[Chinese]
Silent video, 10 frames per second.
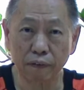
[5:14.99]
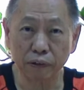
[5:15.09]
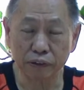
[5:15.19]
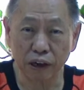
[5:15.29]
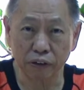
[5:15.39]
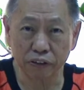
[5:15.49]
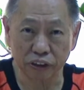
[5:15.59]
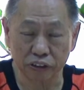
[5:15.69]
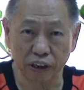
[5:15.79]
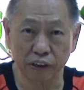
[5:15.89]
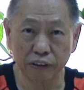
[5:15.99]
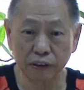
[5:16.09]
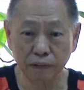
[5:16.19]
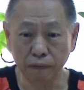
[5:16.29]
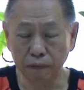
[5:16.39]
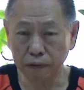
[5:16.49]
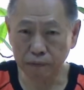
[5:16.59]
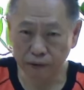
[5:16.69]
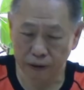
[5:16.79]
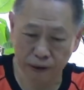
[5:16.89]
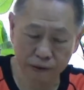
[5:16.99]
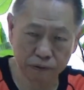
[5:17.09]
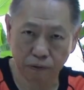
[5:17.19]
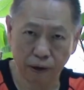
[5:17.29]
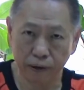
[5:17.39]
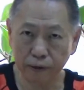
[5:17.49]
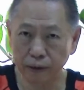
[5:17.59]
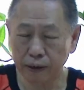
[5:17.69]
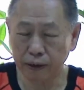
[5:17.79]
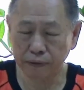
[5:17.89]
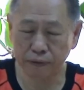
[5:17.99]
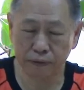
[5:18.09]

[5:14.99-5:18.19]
骆家辉坐伫内底，吼，伊嘛那个拽啊甲